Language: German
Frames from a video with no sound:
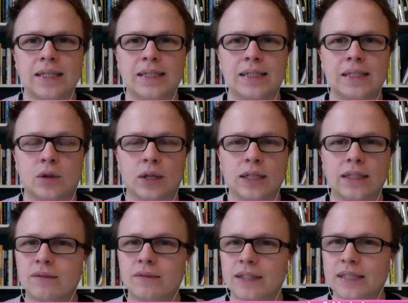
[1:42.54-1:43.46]
Sie
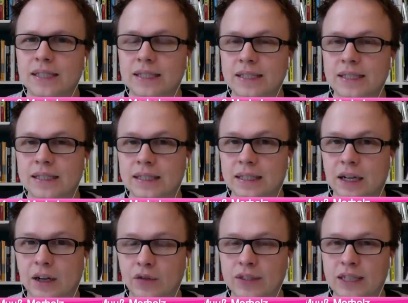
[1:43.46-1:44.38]
sollten, wenn Sie das jetzt nicht in
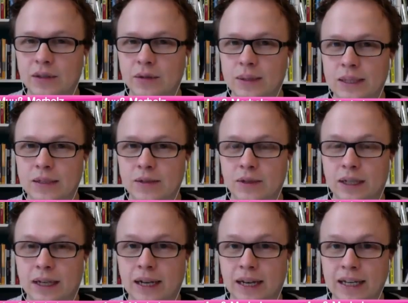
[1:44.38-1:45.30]
der Aufzeichnung sehen,
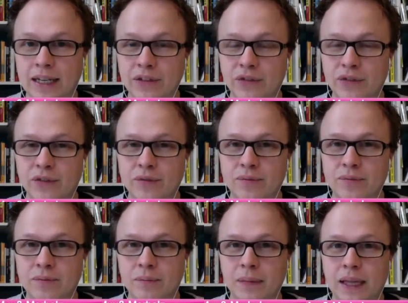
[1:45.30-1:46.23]
sondern live,
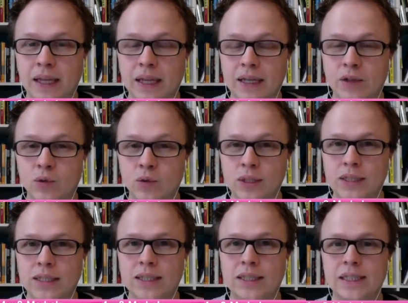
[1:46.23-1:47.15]

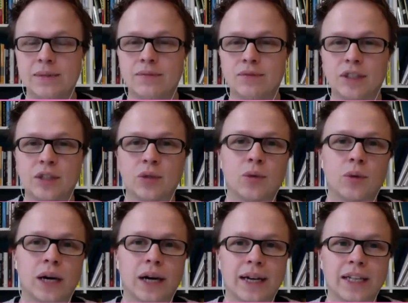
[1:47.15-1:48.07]
unter diesem
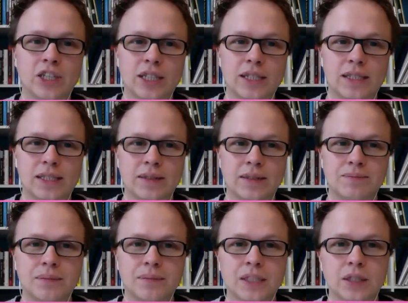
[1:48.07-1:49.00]
Video einen Chat
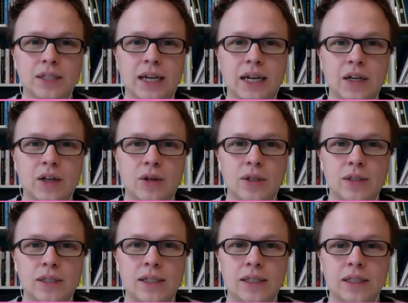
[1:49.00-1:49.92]
sehen. Da
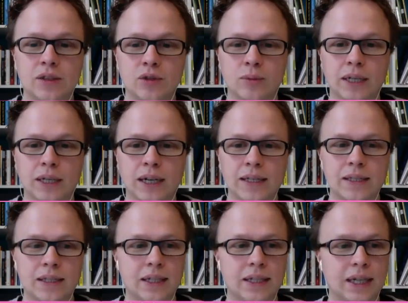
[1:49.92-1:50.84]
können Sie sich über
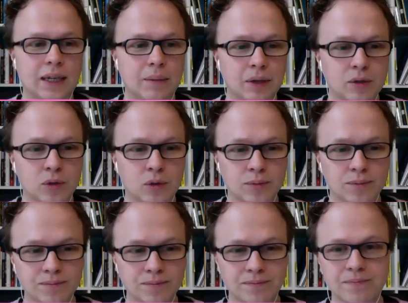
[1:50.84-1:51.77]
Gast einen Namen
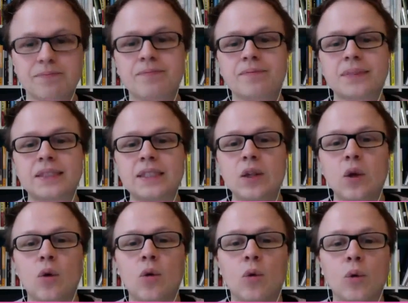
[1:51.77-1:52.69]
aussuchen
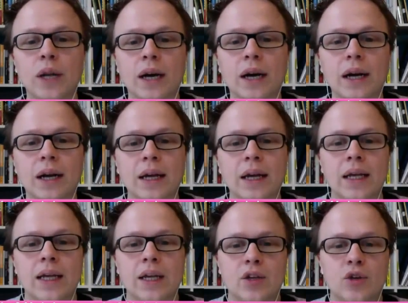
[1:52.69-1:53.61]
oder
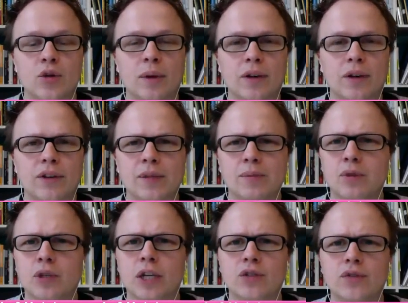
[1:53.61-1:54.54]
über
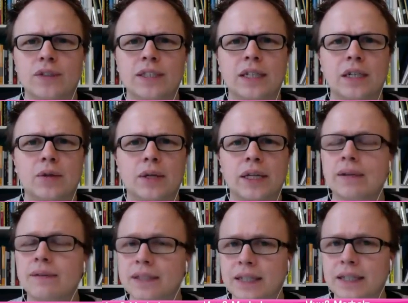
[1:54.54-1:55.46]
Facebook oder Twitter oder
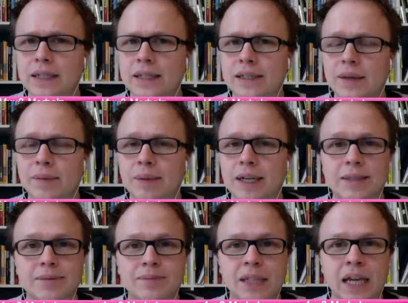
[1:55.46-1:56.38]
irgendwas anderes
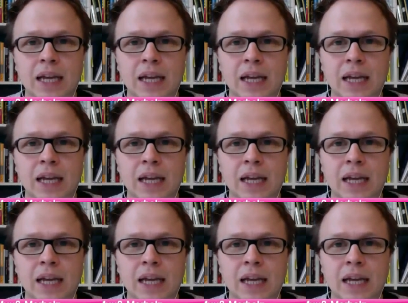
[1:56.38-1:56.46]
anmelden.